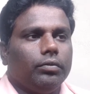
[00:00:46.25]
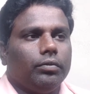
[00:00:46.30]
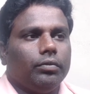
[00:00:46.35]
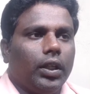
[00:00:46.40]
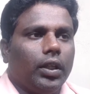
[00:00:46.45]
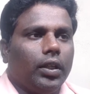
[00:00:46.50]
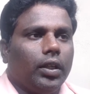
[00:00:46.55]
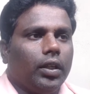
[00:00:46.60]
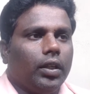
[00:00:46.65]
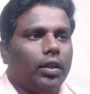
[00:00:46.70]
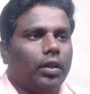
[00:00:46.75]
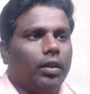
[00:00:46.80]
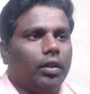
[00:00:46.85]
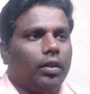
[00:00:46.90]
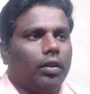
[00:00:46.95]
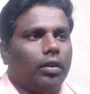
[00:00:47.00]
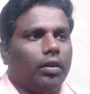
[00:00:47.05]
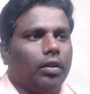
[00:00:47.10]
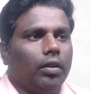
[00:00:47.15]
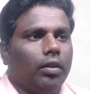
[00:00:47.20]
దీనికి
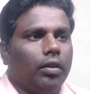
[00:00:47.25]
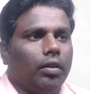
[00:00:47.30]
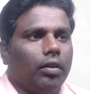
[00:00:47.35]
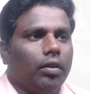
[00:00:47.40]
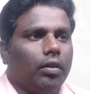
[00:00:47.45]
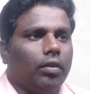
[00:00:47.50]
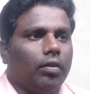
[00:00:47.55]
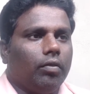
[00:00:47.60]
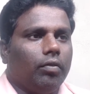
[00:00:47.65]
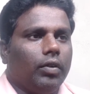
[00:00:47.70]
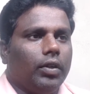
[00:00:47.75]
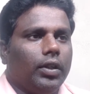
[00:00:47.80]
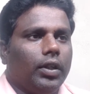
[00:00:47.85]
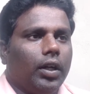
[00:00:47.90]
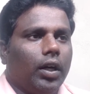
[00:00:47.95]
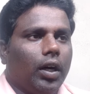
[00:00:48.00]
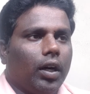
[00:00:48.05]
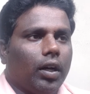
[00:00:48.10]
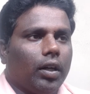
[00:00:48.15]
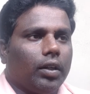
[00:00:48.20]

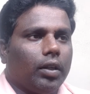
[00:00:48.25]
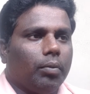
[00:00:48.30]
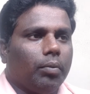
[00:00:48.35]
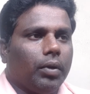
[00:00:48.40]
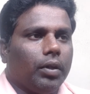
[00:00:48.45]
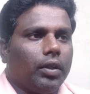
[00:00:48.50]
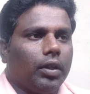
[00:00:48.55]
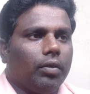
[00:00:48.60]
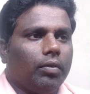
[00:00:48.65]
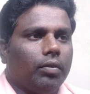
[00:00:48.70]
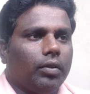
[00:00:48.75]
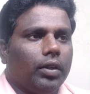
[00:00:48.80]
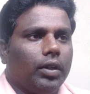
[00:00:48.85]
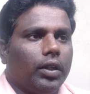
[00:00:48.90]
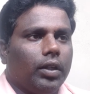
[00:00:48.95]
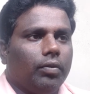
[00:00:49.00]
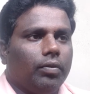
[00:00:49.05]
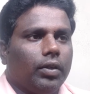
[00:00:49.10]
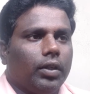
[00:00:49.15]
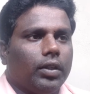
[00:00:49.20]
విద్యా అర్హత మాత్రం
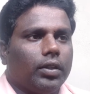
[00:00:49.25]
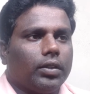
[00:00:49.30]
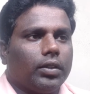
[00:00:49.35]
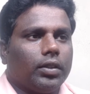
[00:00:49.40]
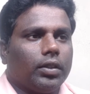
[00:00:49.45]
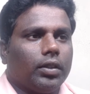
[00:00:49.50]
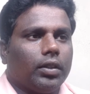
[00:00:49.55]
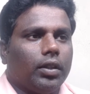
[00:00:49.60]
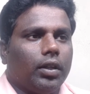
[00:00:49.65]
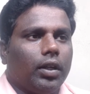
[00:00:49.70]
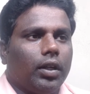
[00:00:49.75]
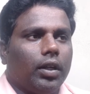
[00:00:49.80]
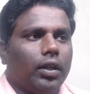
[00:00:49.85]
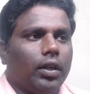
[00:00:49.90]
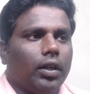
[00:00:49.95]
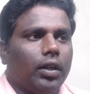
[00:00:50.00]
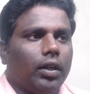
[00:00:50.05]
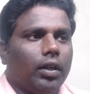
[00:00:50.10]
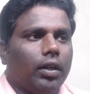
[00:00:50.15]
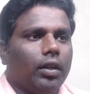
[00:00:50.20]
ఇదే ఫ్రెండ్స్
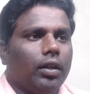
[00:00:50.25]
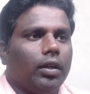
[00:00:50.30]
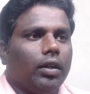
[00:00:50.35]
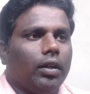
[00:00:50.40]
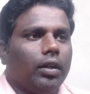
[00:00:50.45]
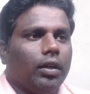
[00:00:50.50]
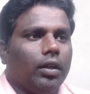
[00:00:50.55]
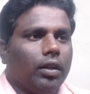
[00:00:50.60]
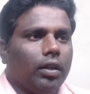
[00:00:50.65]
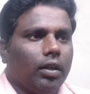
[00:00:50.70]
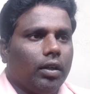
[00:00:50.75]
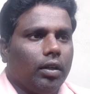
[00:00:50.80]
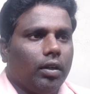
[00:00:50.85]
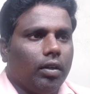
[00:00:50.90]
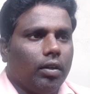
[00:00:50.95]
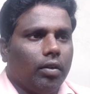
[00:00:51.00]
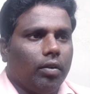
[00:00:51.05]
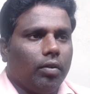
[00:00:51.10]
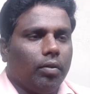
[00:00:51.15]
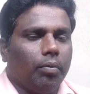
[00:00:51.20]
అలాగే
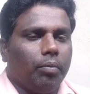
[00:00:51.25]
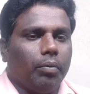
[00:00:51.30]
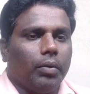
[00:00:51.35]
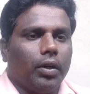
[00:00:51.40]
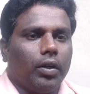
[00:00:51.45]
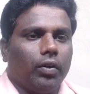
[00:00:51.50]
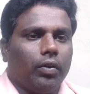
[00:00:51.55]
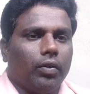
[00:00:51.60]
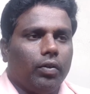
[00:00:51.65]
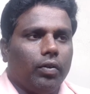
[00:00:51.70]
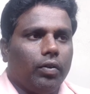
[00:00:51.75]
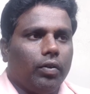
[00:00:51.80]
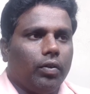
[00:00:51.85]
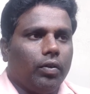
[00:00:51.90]
మనకు